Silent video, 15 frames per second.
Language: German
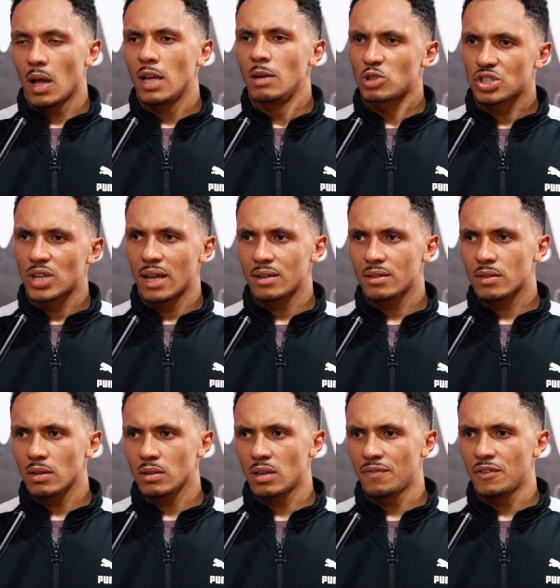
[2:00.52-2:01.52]
Im Stand
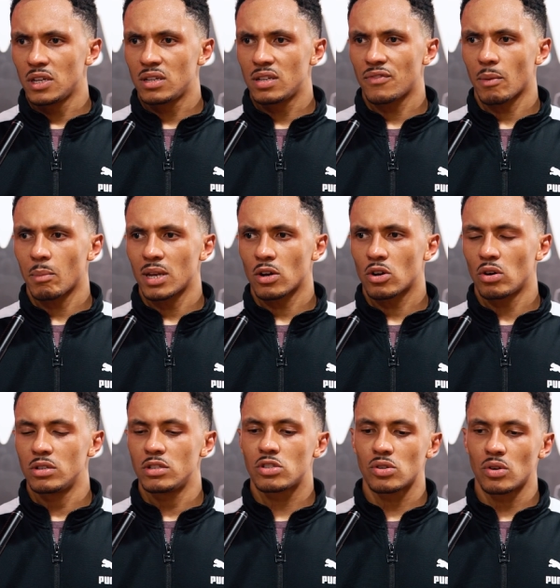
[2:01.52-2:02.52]
definitiv an meiner
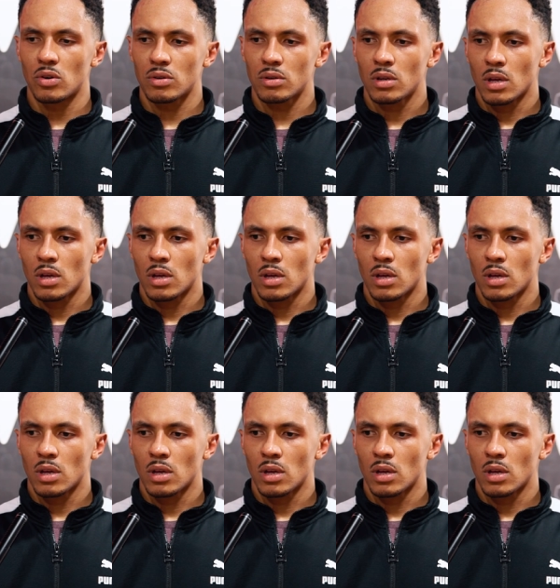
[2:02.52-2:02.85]
Kondition